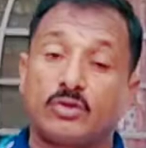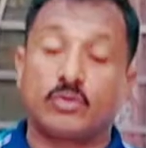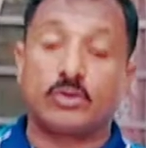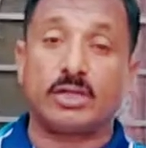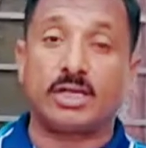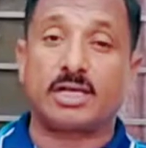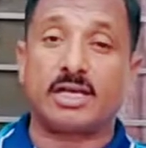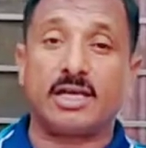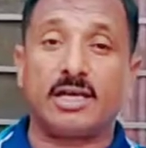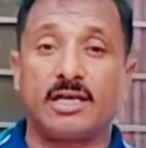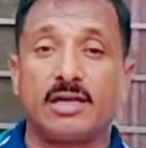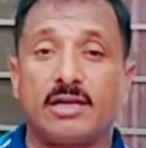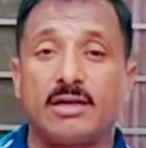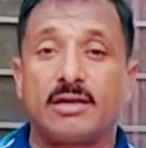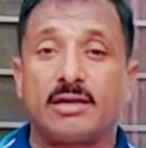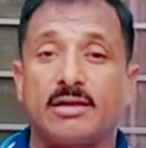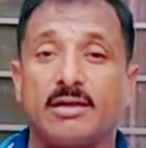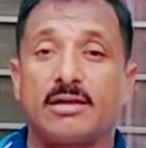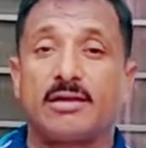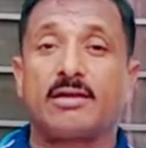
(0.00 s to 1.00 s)
तो देखें
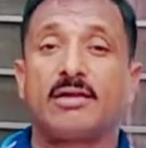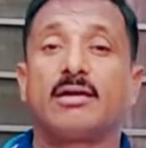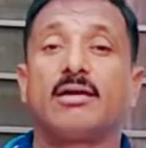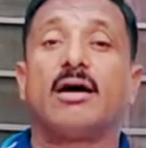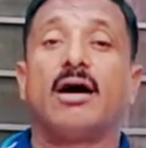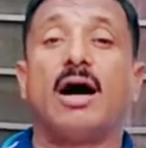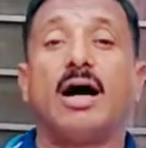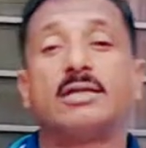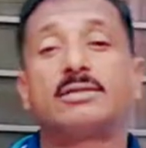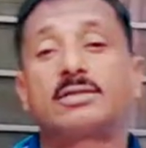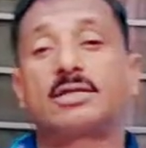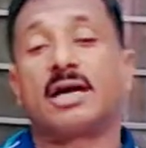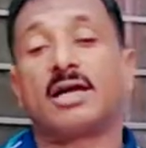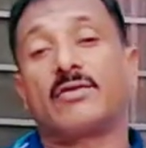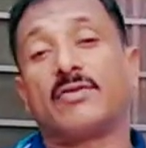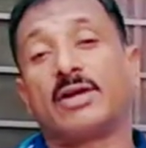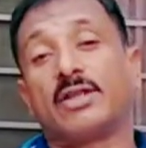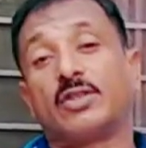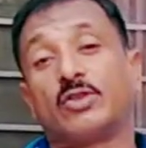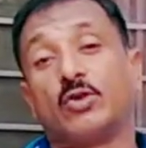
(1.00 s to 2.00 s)
आज का
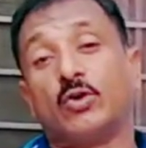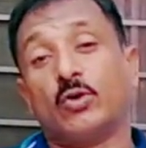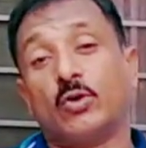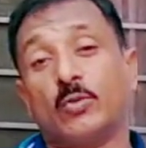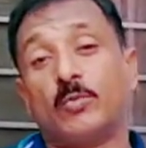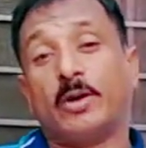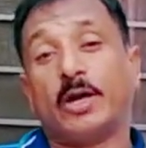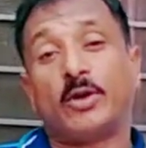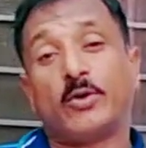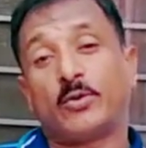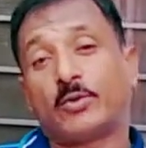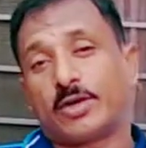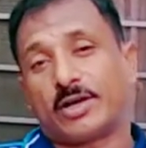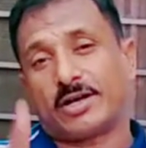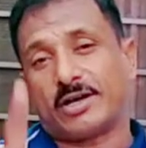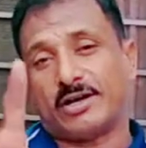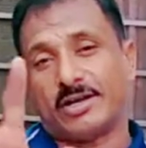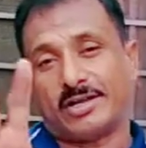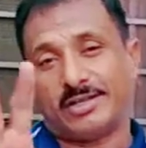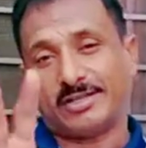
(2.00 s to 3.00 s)
अनुमान दो बहनों की
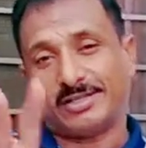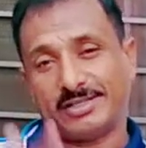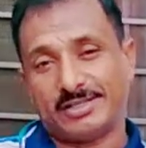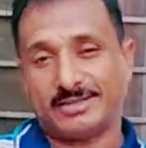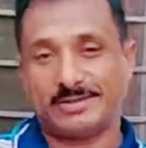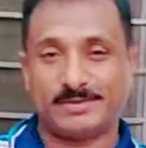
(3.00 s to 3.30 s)
कहानी